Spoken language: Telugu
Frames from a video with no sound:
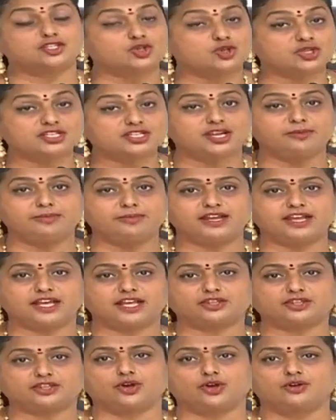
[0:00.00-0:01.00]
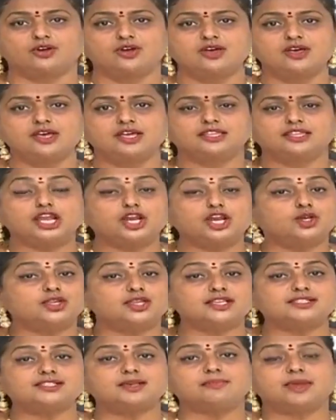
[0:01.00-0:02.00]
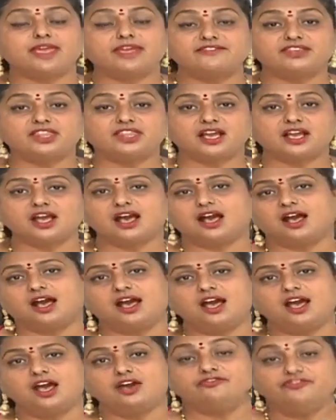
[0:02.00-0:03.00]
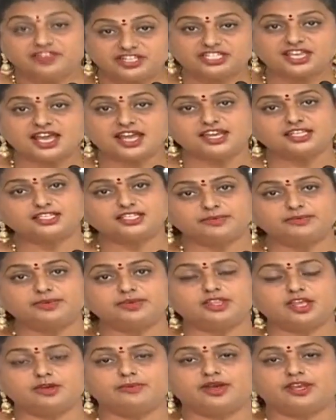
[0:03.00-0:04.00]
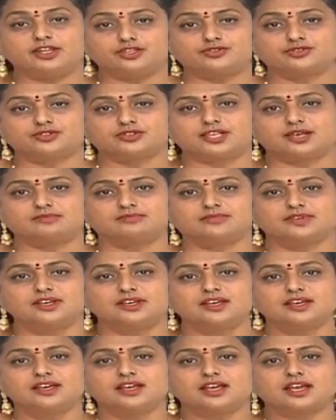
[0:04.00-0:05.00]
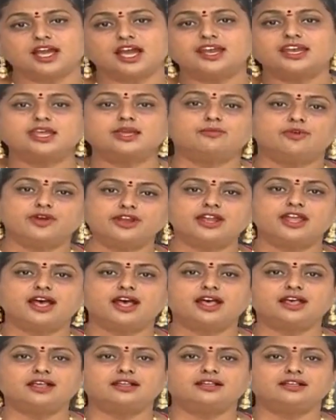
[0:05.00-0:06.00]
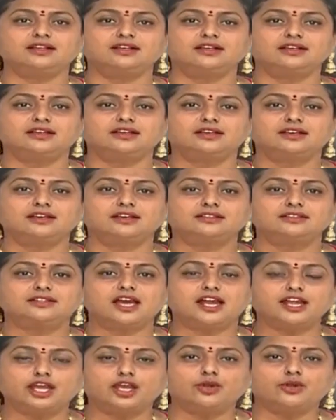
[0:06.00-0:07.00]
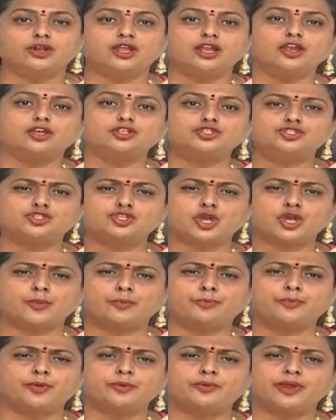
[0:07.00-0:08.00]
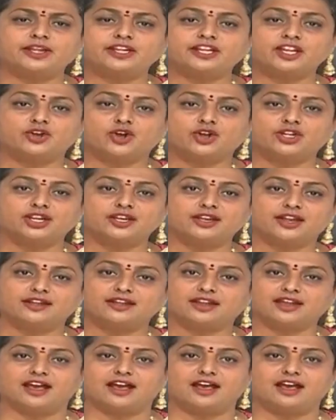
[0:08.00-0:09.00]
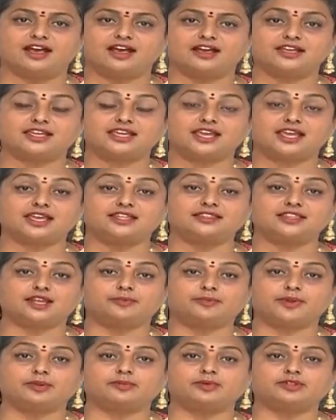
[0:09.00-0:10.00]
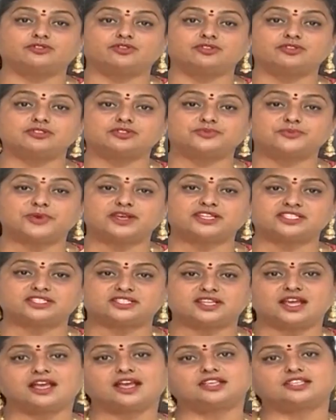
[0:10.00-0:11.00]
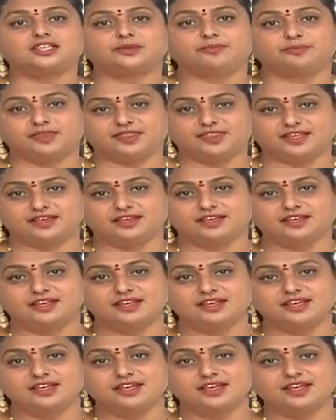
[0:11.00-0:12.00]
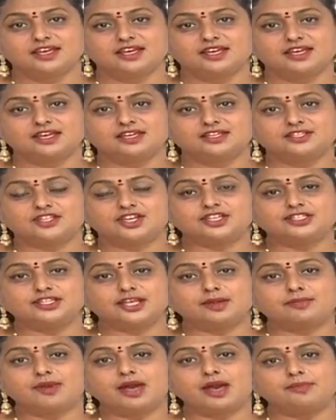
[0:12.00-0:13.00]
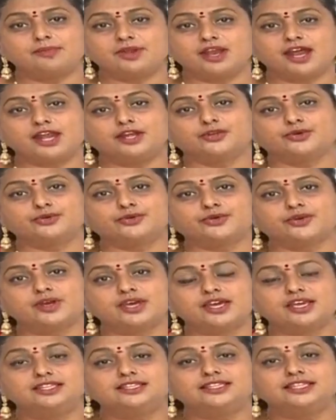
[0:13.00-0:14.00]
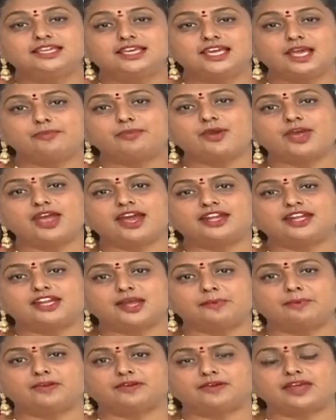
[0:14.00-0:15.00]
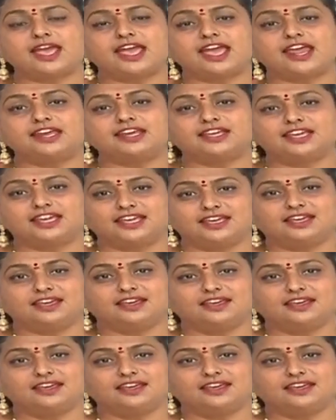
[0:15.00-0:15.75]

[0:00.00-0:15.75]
సోషల్ మీడియాతో తెలుగుదేశం ఏ విధంగా విషాన్ని చిమ్మిందో మనం చూసాం కానీ మొన్న తడిగుడ్డలో చెప్పు పెట్టి కొట్టినట్టుగా కేంద్ర ప్రభుత్వం స్పష్టంగా చెప్పింది చంద్రబాబు నాయుడు దిగిపోయే టయానికి